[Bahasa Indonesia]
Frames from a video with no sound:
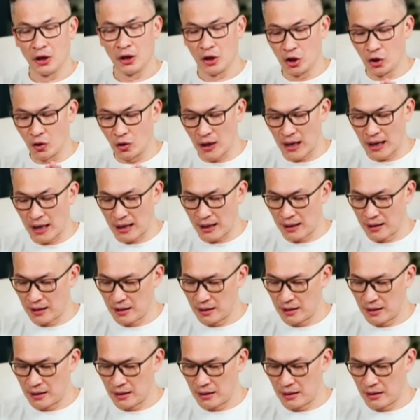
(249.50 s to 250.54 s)
Doa
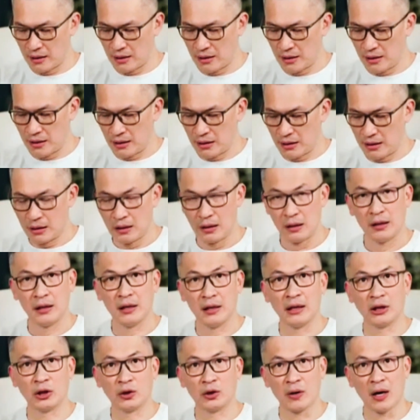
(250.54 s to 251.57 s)

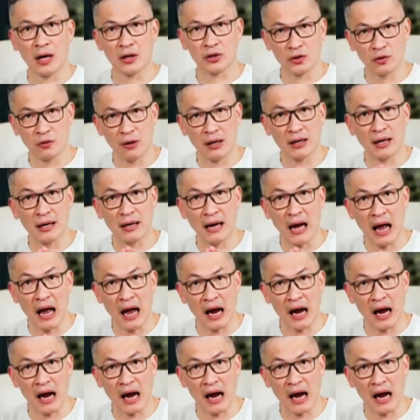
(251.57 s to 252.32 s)
itu harus keluar dari